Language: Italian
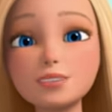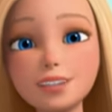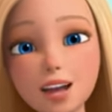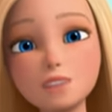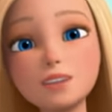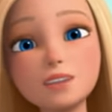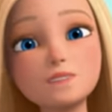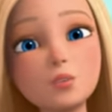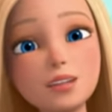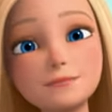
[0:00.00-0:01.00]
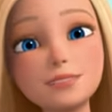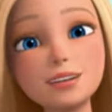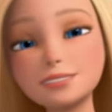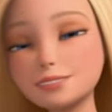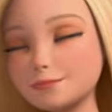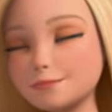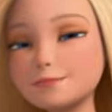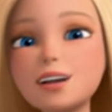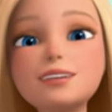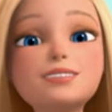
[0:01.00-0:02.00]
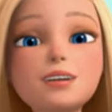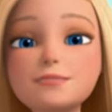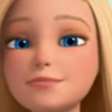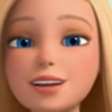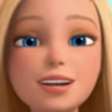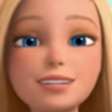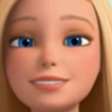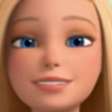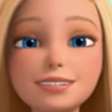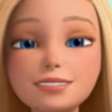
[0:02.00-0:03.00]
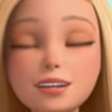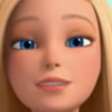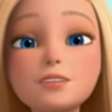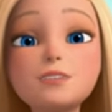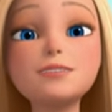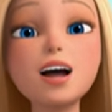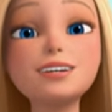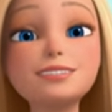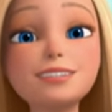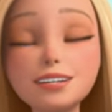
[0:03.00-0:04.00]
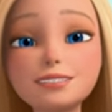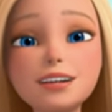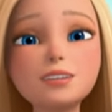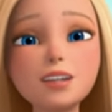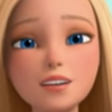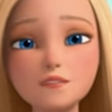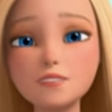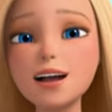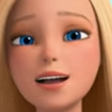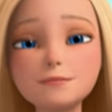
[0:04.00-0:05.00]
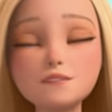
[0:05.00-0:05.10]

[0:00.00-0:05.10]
la vita ti dà dei limoni, tu fai una limonata. Alcune delle cose migliori della vita